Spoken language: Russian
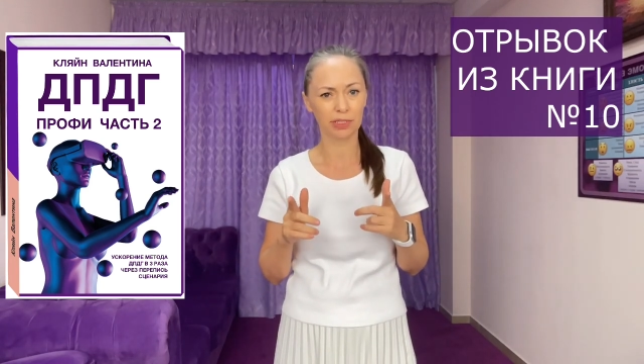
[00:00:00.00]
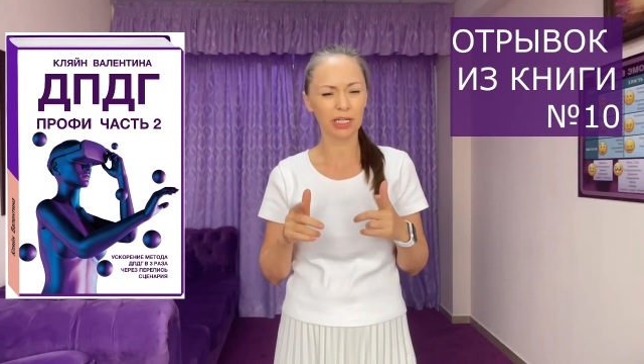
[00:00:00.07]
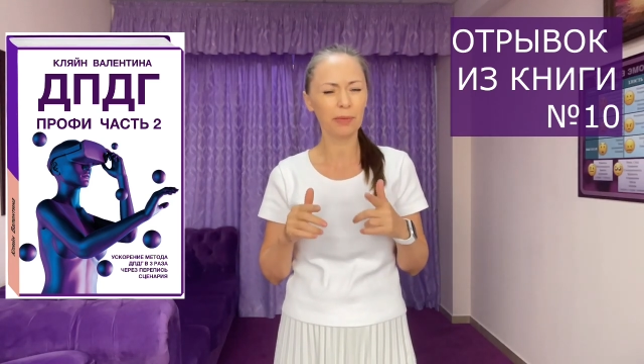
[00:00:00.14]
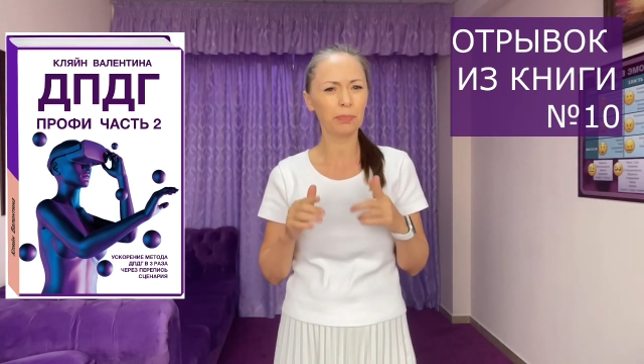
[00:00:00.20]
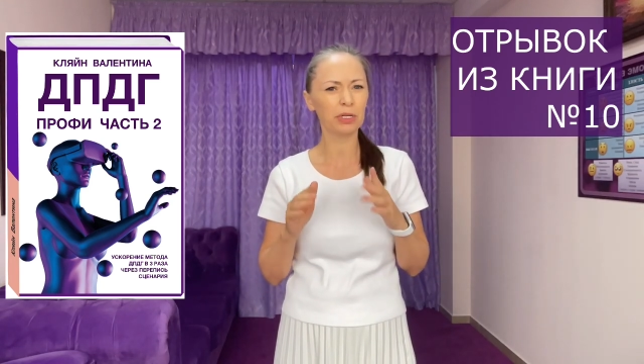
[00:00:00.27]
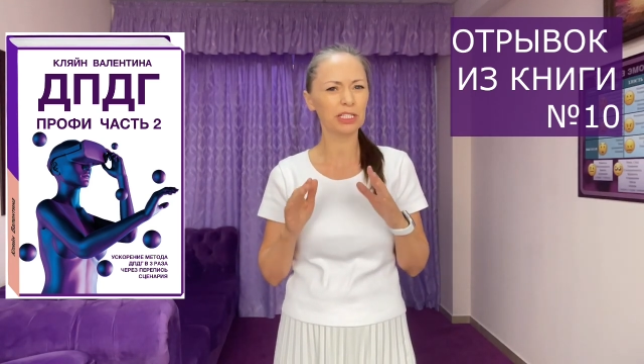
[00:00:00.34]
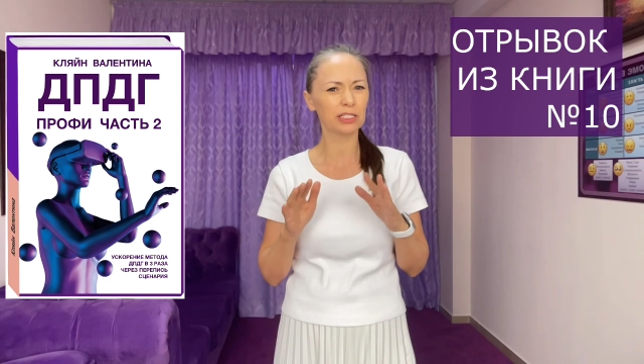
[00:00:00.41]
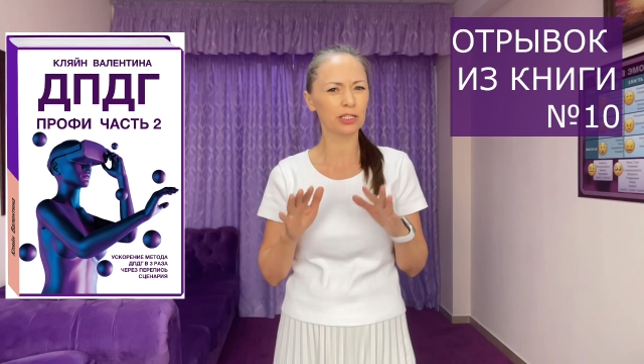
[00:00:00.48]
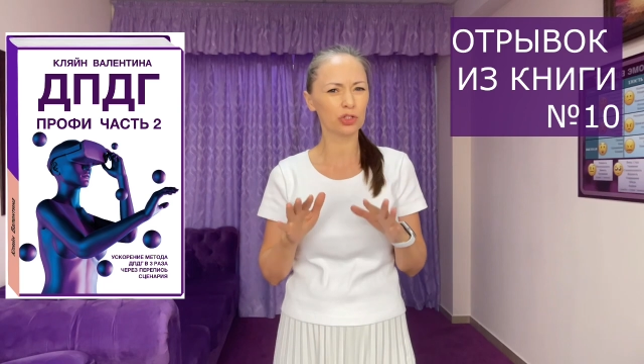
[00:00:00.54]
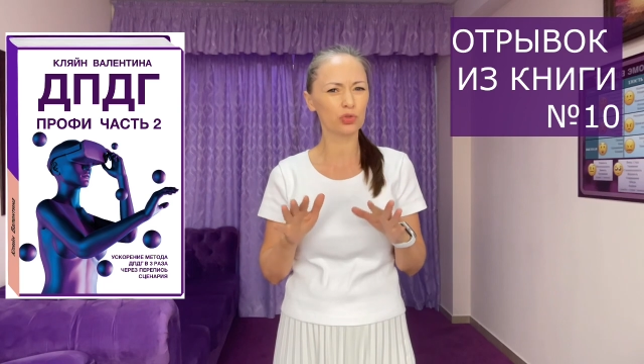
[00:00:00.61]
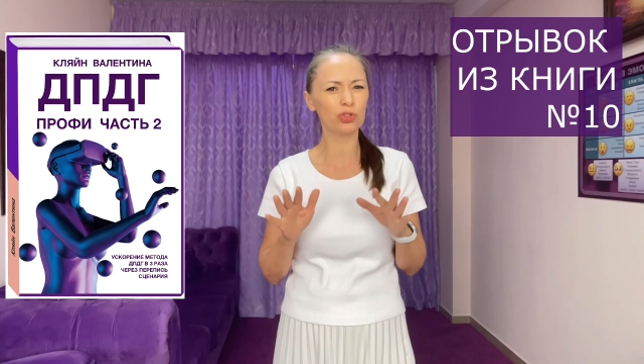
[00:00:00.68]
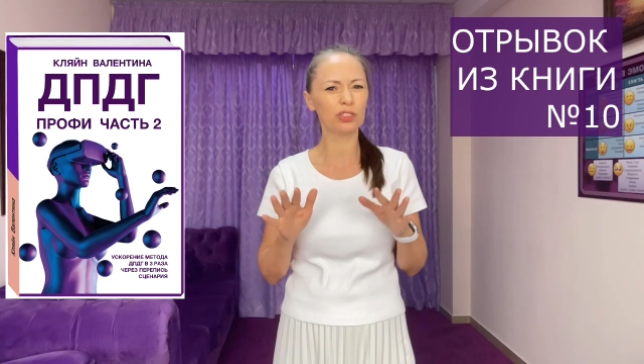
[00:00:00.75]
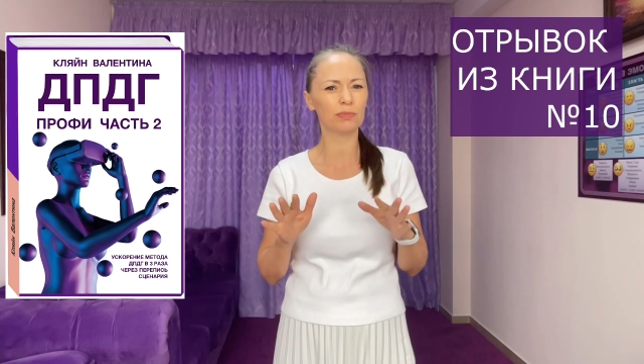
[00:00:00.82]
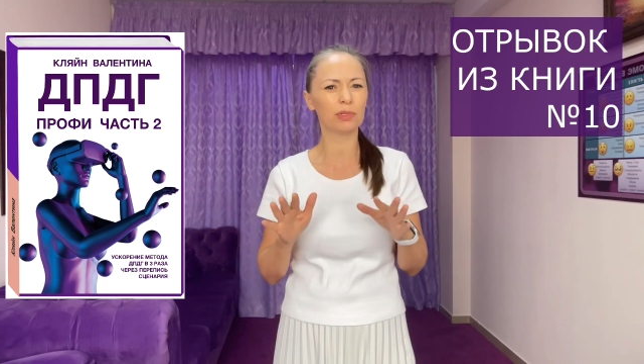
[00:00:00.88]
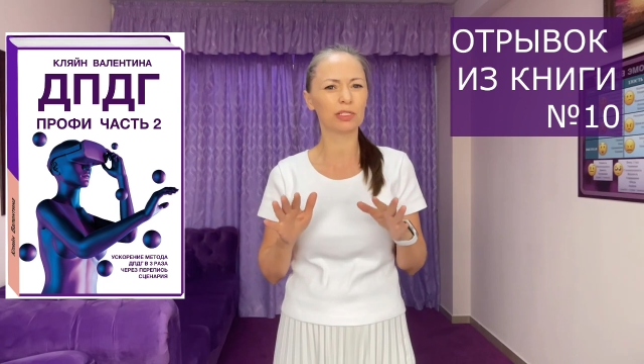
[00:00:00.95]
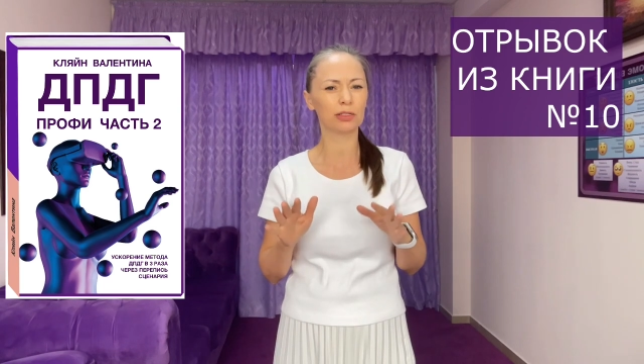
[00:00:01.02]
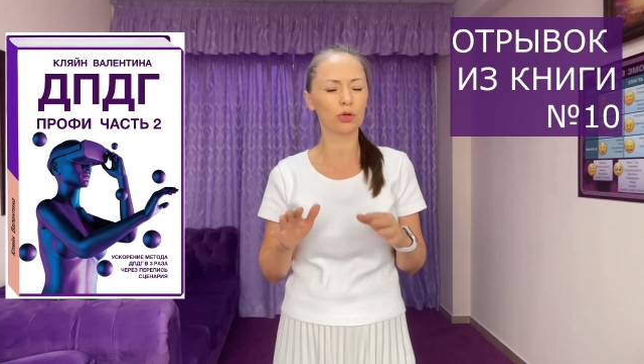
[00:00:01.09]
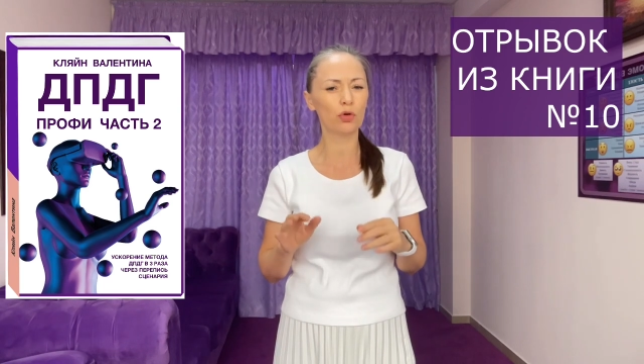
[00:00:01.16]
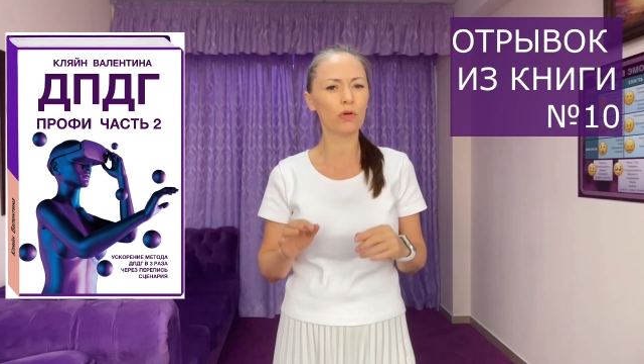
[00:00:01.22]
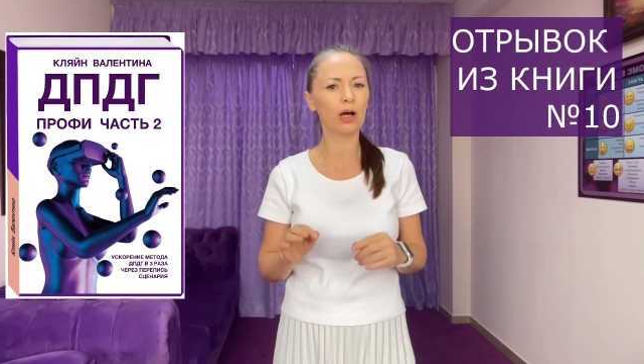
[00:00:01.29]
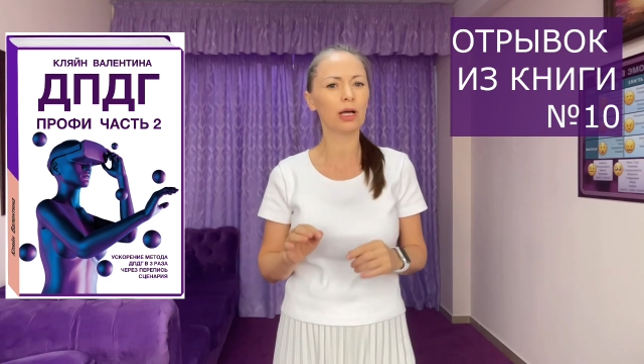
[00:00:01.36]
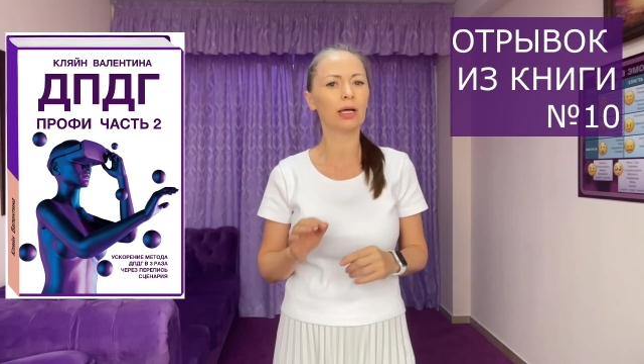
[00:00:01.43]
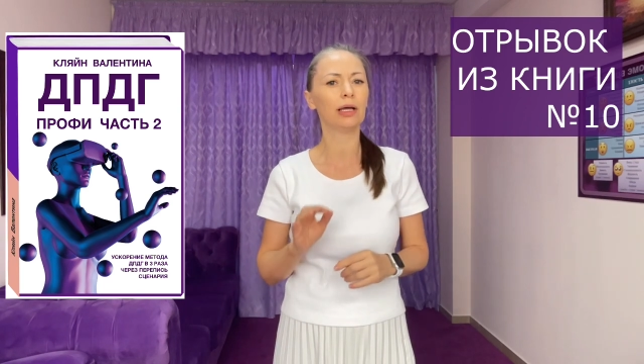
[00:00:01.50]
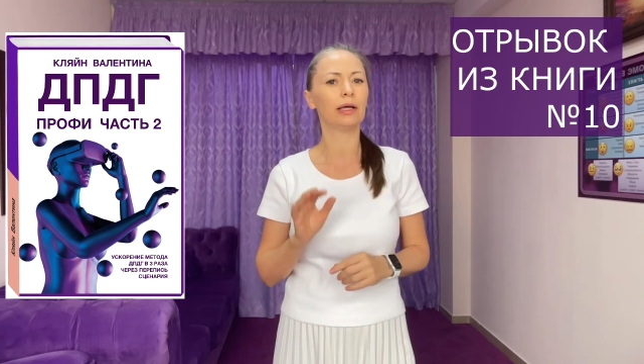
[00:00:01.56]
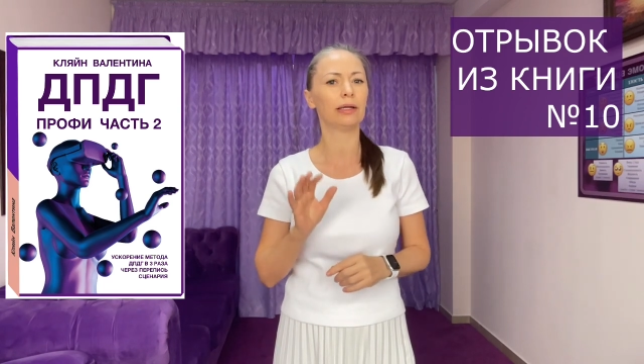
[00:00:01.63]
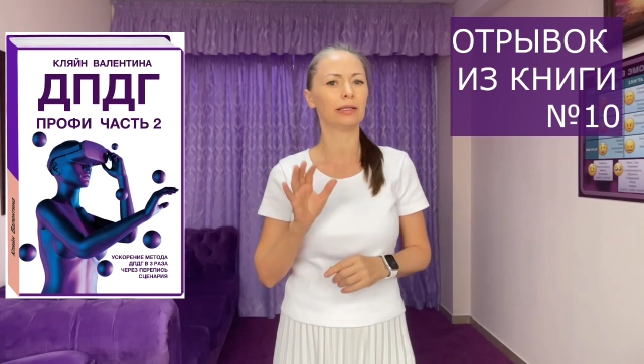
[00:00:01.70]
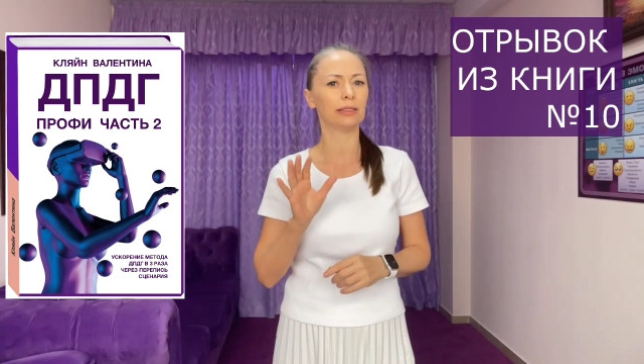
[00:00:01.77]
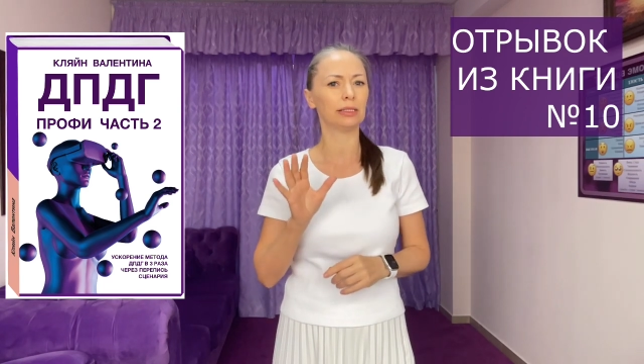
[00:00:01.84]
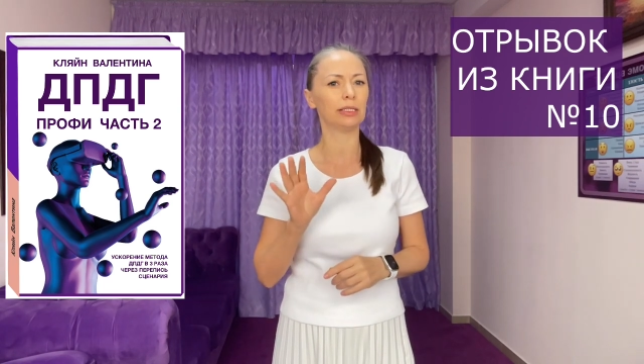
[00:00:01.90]
Я произношу себе слово
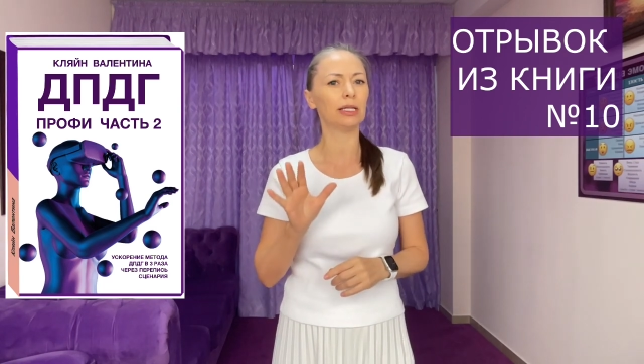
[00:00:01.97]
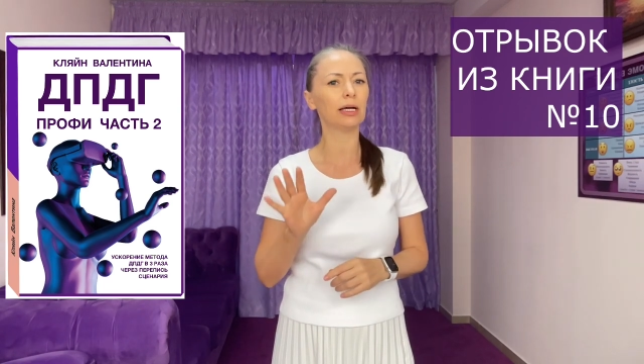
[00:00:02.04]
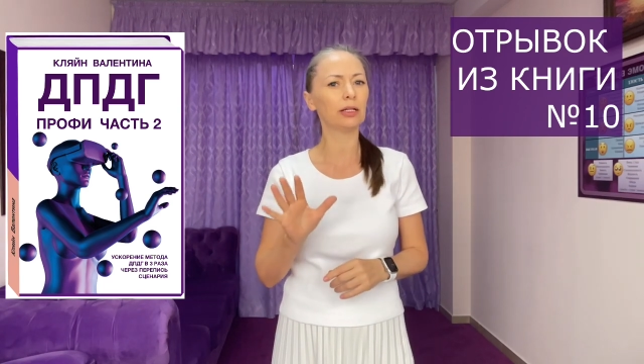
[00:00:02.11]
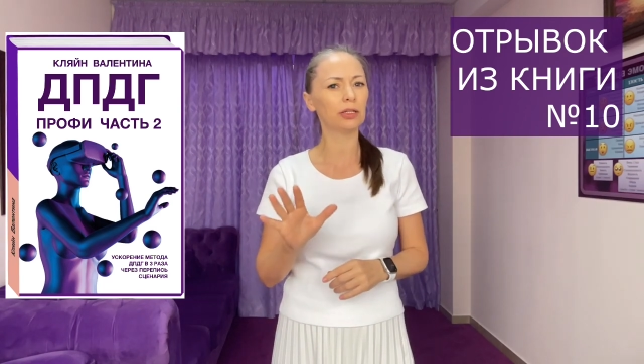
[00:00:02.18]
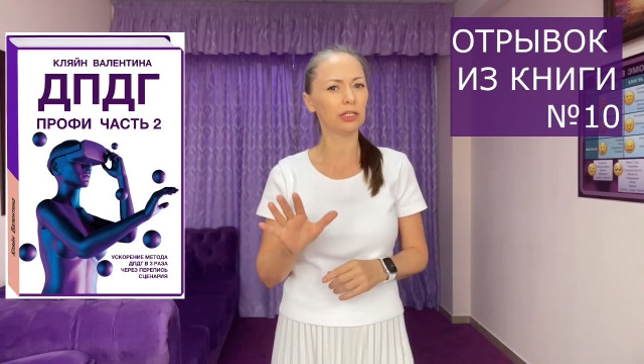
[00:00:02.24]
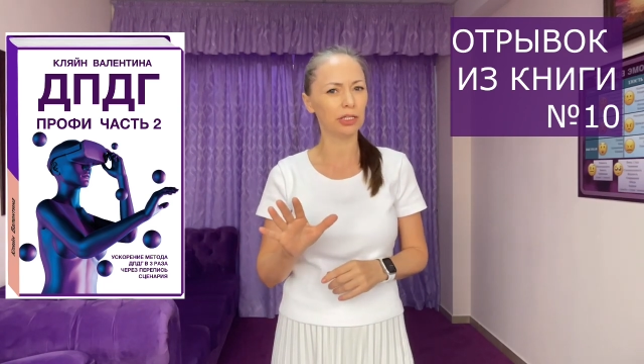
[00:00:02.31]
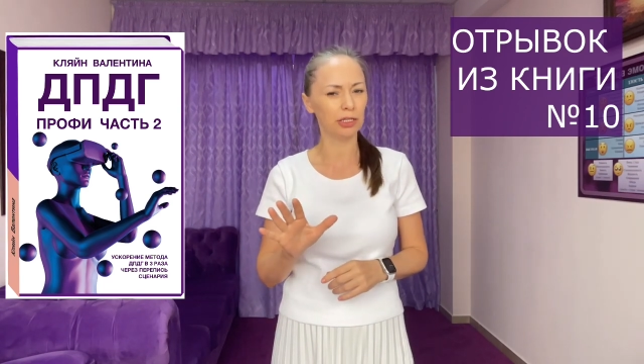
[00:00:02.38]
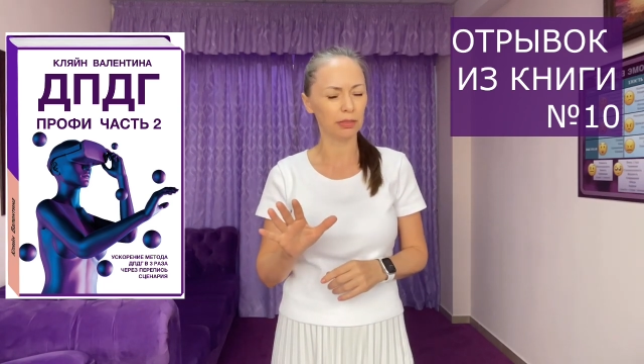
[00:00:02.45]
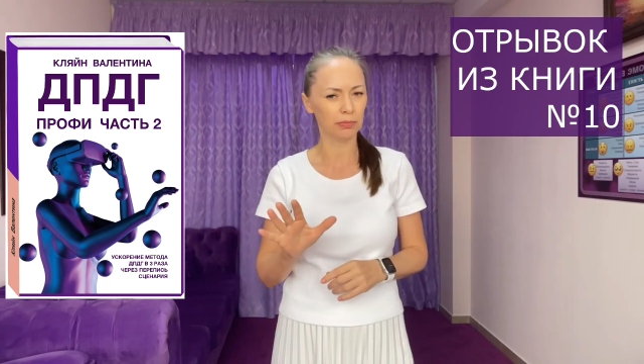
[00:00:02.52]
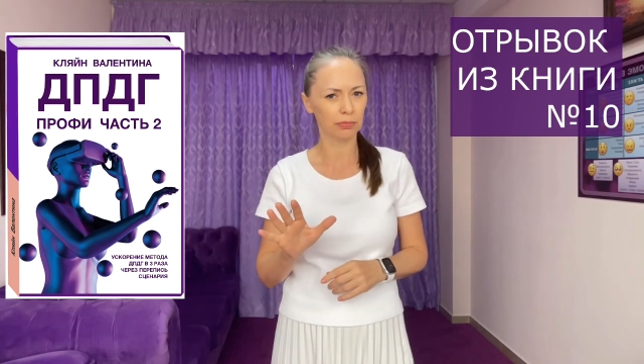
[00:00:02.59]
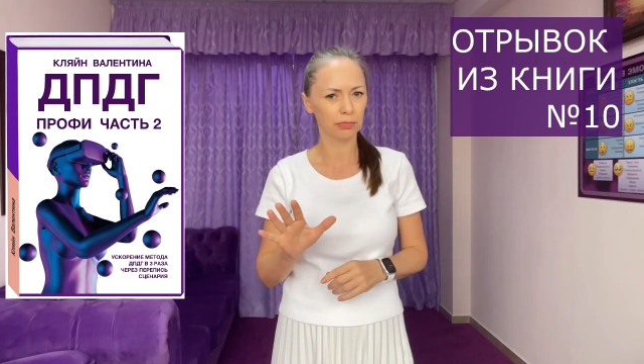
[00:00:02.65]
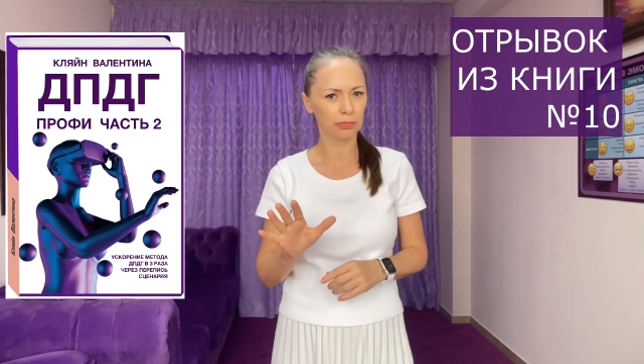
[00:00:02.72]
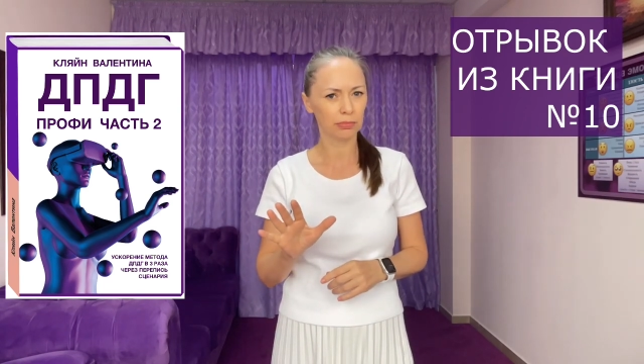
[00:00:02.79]
«долги»,